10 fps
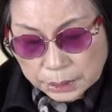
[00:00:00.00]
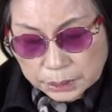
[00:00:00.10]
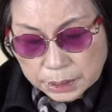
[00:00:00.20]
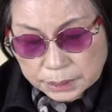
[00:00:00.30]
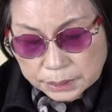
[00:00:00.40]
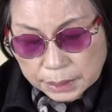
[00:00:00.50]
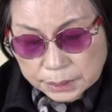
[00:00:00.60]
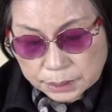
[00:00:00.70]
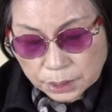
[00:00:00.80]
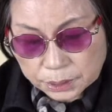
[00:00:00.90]

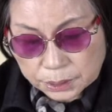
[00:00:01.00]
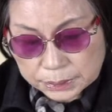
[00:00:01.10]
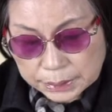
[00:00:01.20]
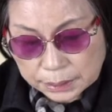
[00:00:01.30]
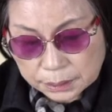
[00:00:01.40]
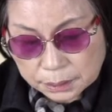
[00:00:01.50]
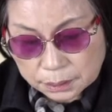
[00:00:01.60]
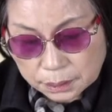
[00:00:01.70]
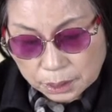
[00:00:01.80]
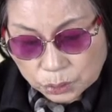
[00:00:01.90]
드레스덴
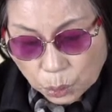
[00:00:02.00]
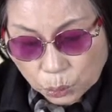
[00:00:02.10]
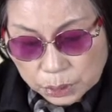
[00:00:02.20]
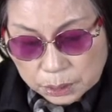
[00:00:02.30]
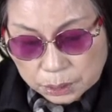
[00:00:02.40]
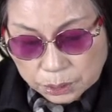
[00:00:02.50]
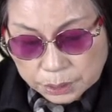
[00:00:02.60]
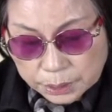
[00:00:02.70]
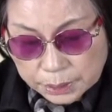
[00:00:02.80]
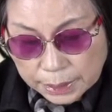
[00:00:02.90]
선언이라는 통일
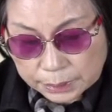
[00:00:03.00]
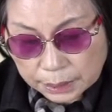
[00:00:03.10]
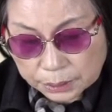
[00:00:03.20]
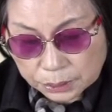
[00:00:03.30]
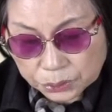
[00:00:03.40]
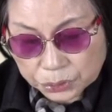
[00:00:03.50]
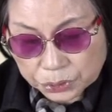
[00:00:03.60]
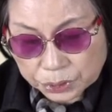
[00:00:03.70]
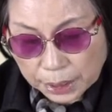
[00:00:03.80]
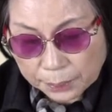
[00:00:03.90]
연설을 했다는
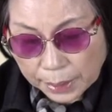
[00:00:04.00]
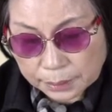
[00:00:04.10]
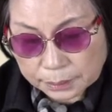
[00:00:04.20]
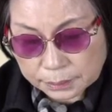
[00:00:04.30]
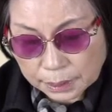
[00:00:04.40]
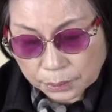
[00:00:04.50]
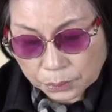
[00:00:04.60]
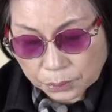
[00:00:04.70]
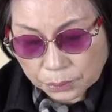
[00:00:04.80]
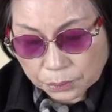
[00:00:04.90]
뉴스가 막
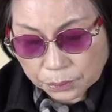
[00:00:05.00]
끝나고